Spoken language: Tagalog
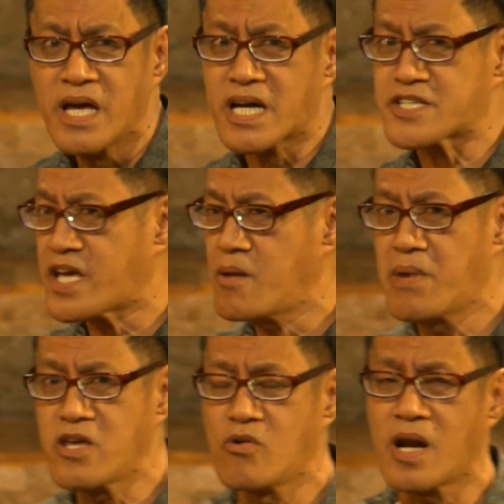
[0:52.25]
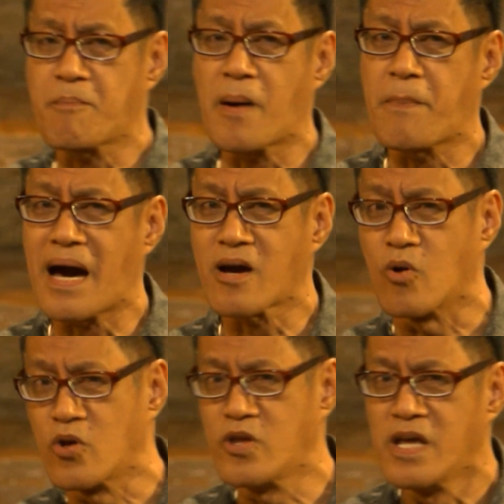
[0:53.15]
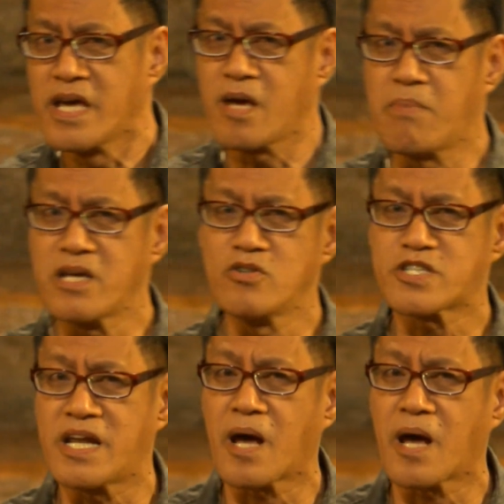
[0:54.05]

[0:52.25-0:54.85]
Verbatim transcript: Kasi iba yung napapagod, iba yung sa